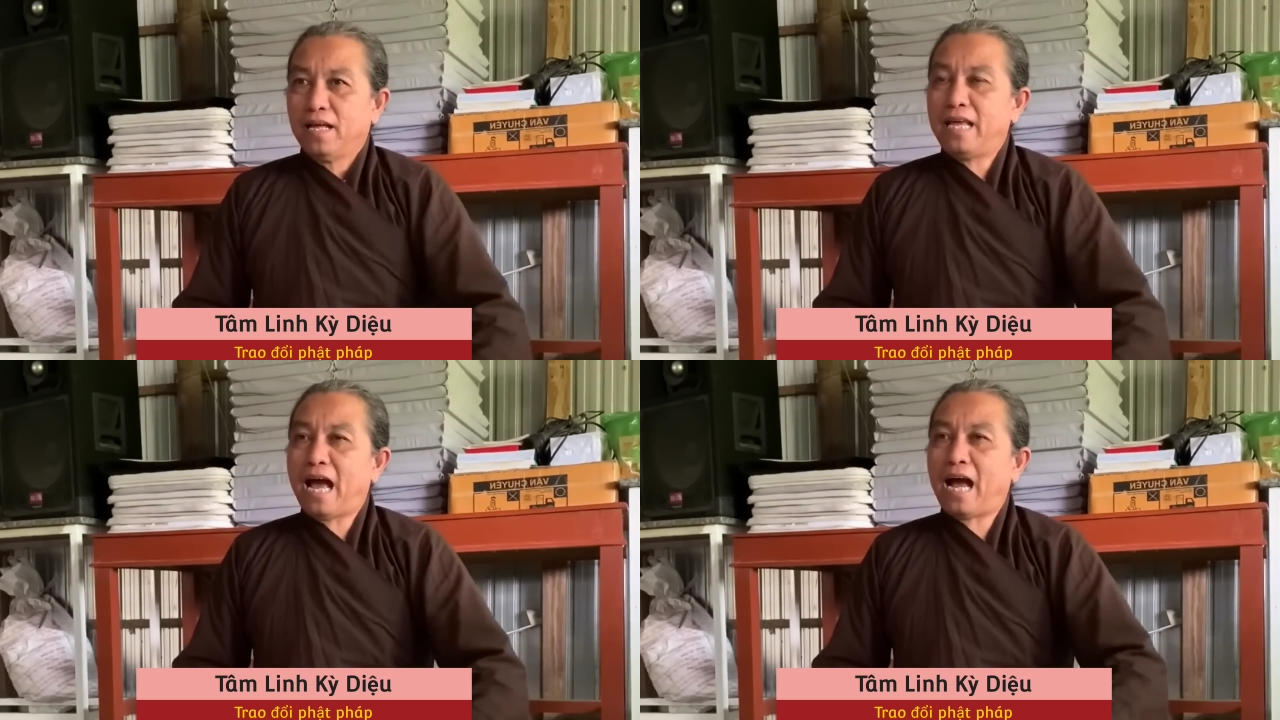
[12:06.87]

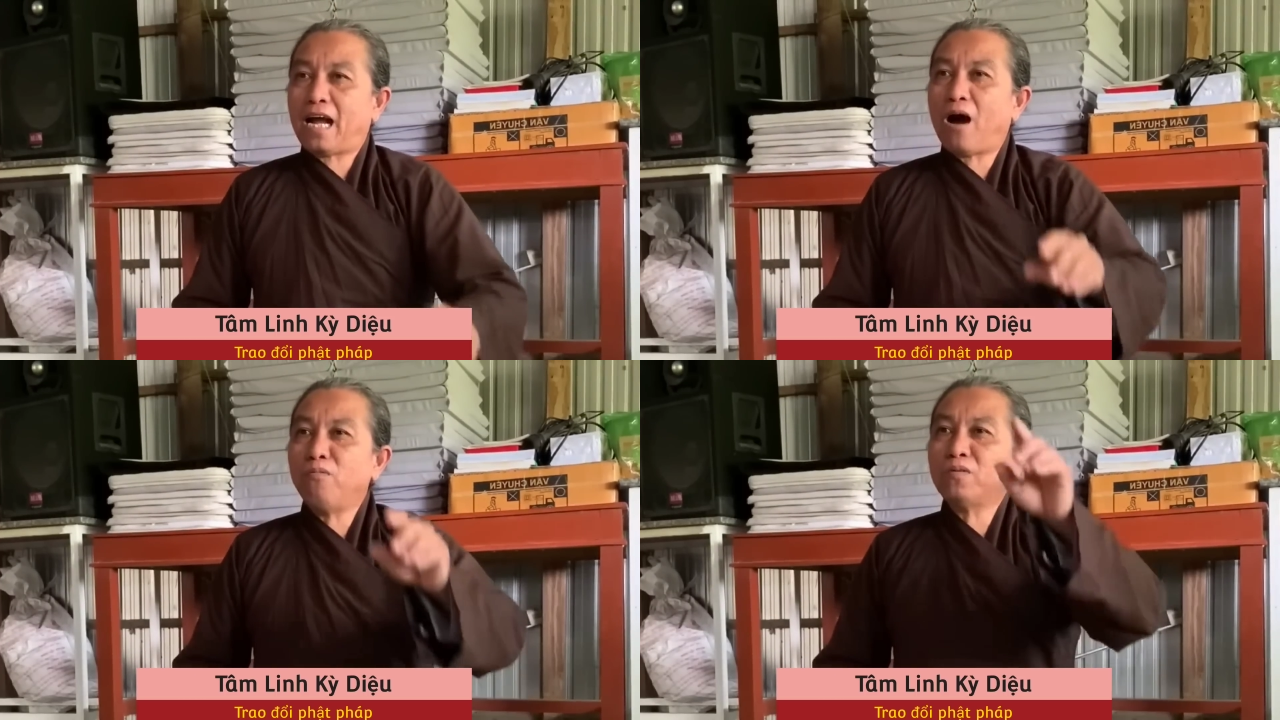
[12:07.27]
và
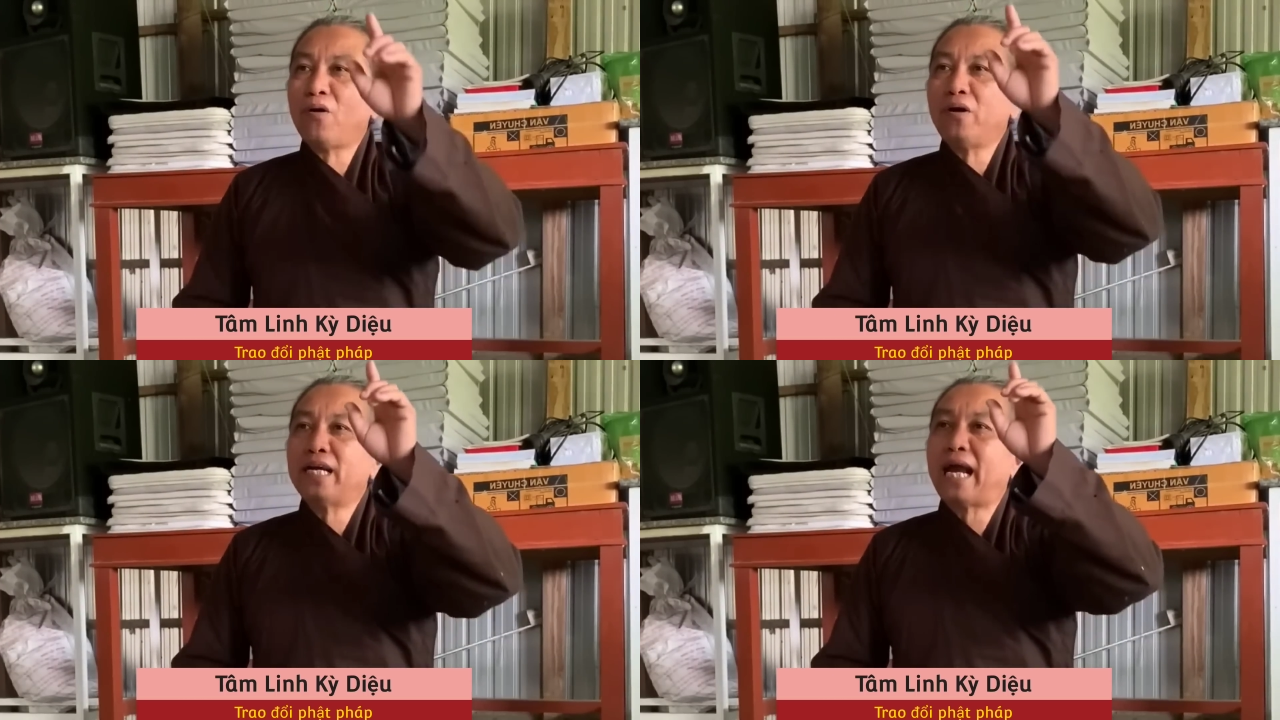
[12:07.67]
không
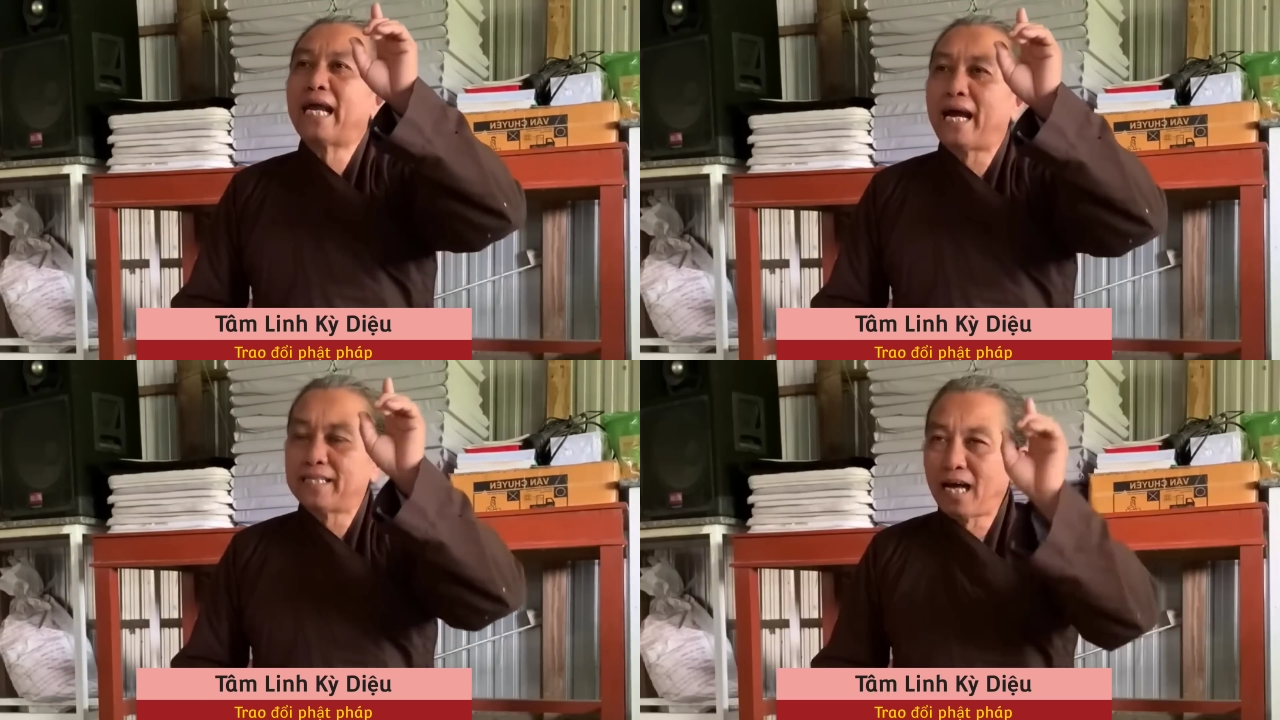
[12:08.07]
nói cái
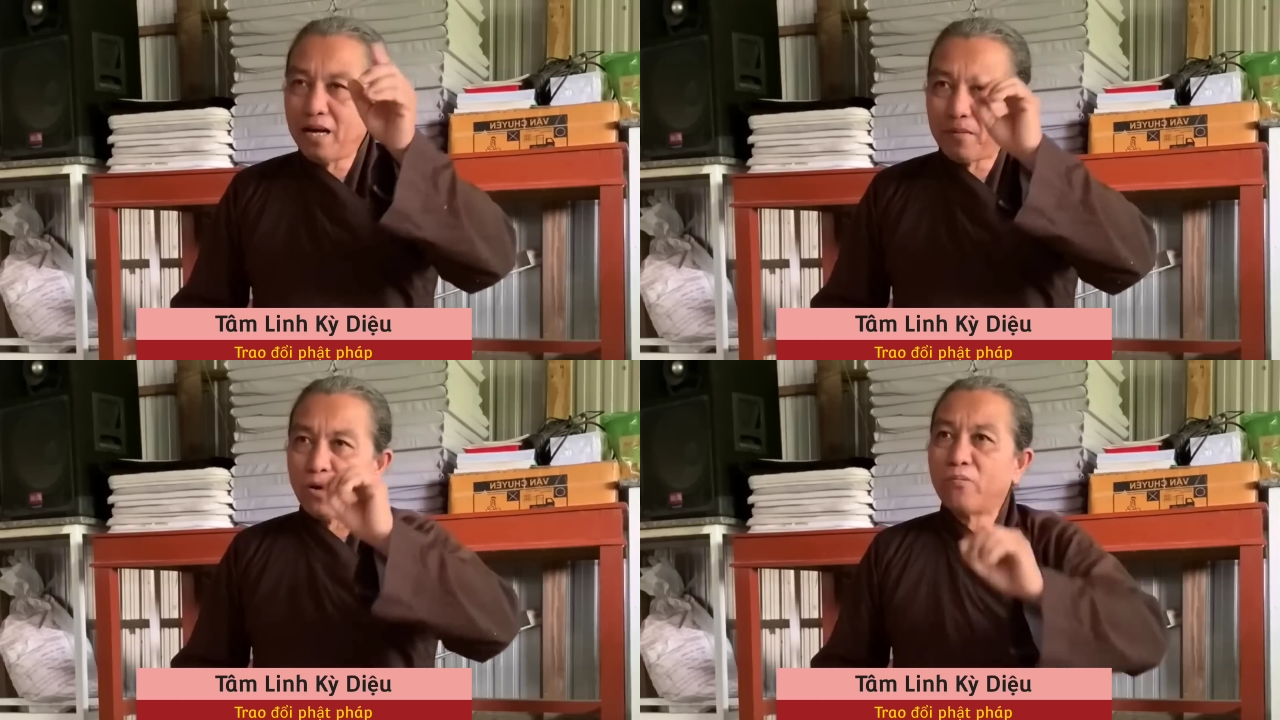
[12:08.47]
ngày
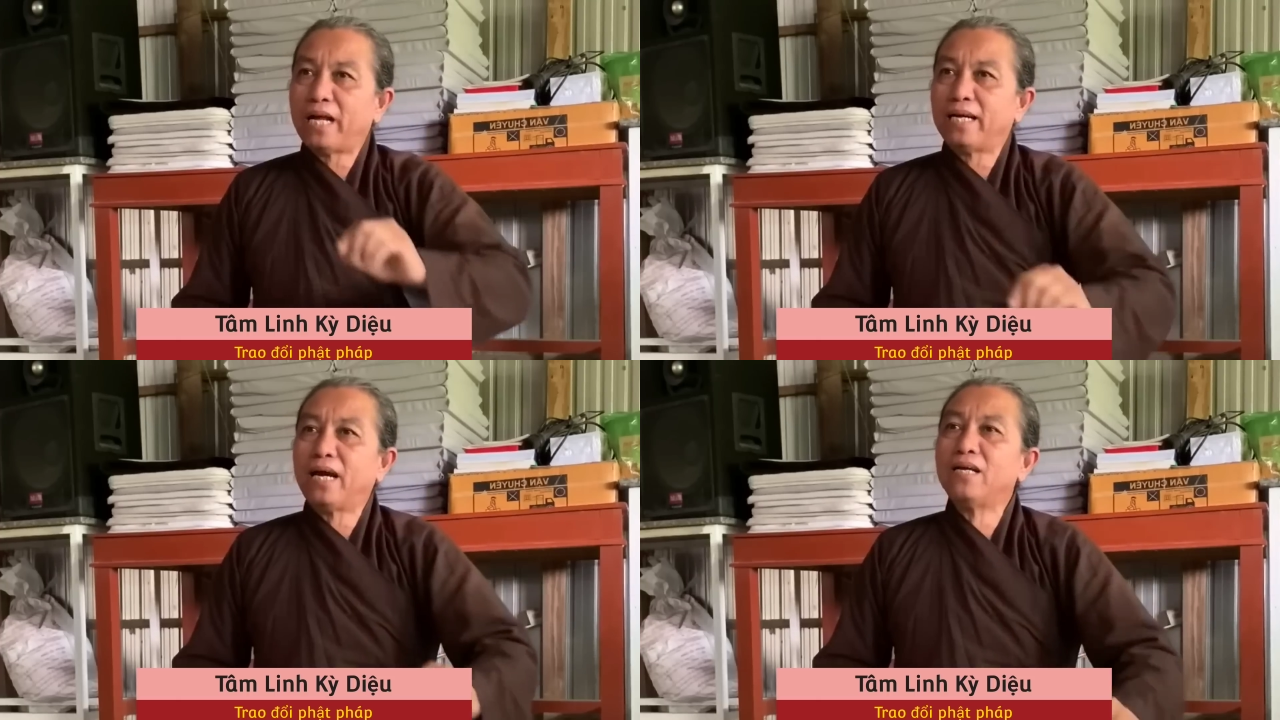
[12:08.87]
tới mà nó
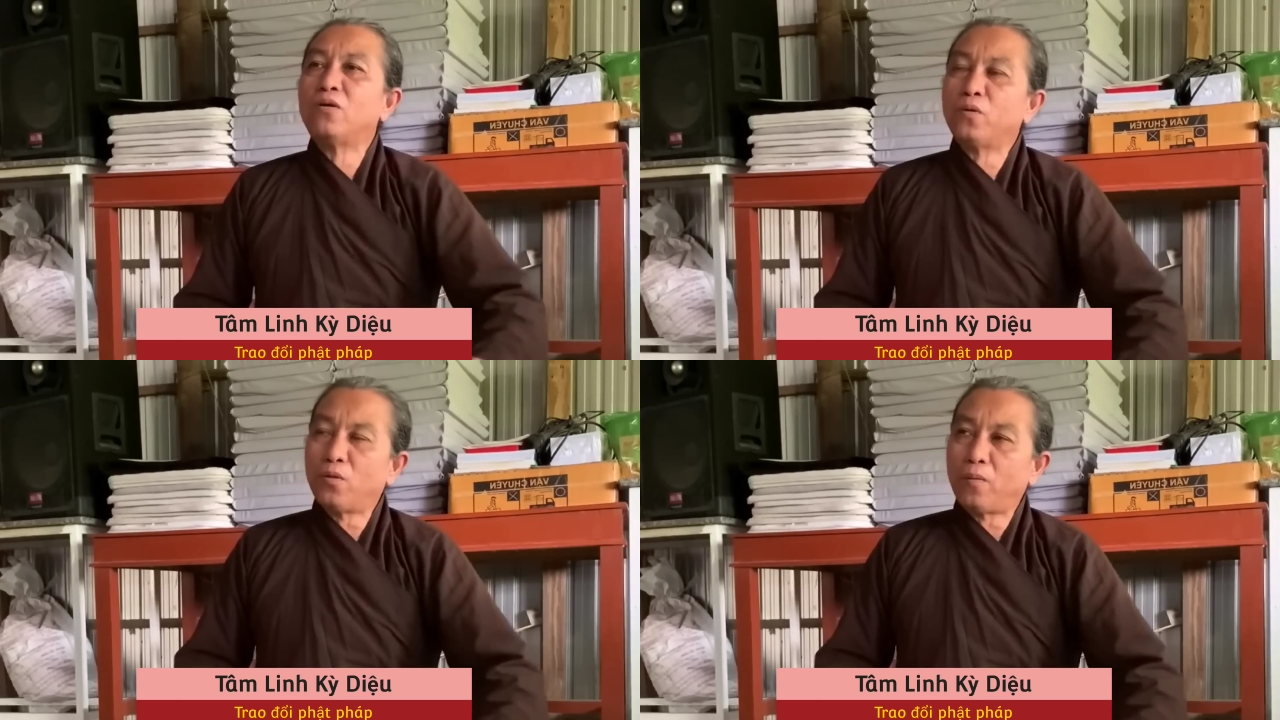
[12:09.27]
cũng dẫn đến
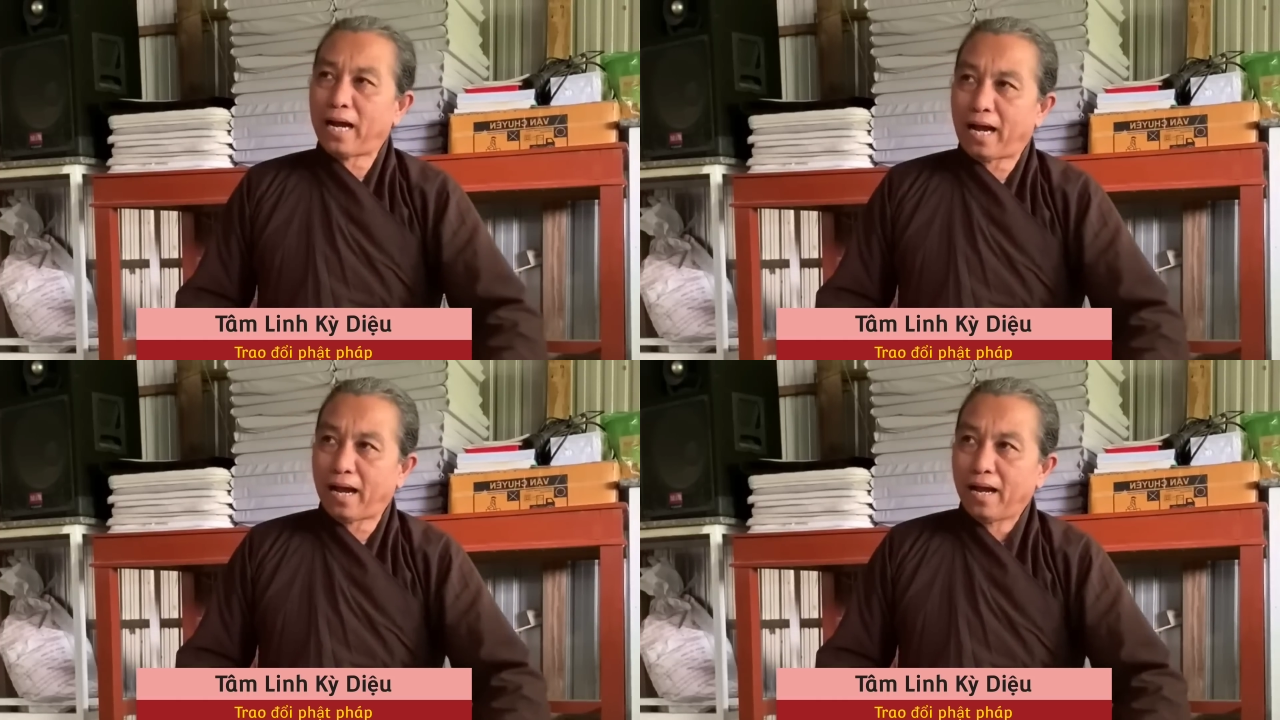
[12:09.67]
đó cô
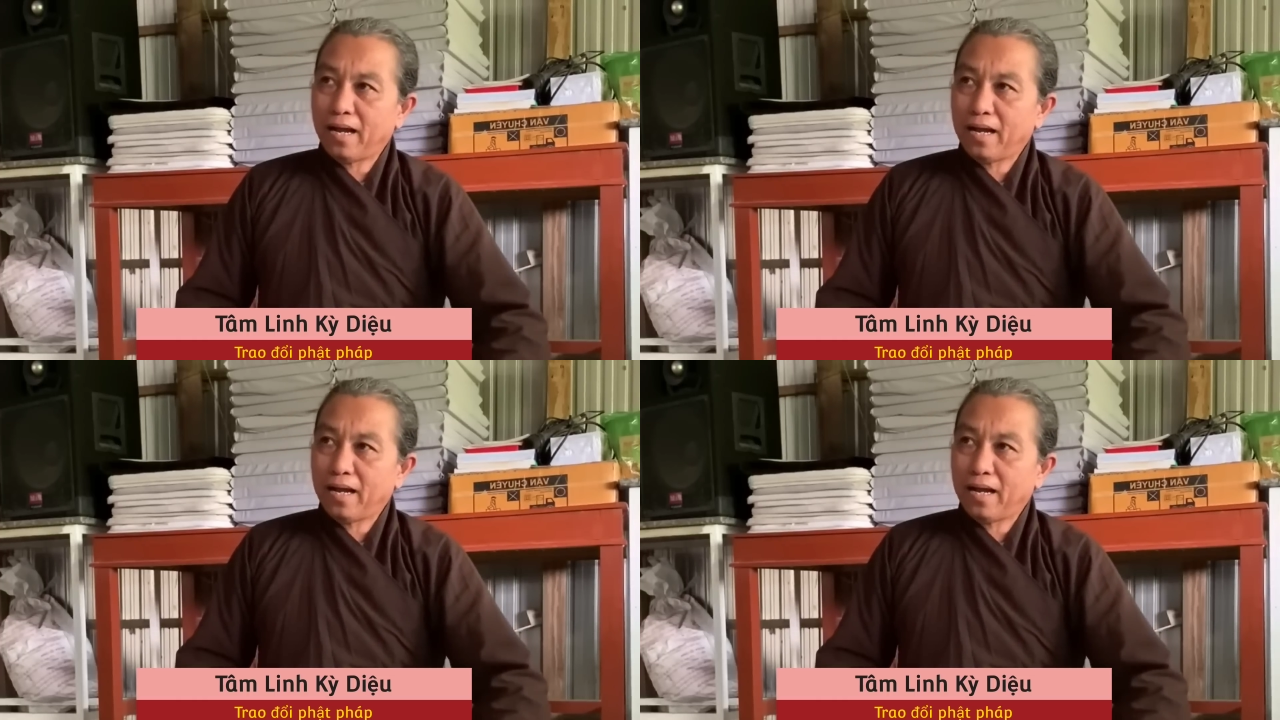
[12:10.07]
bác à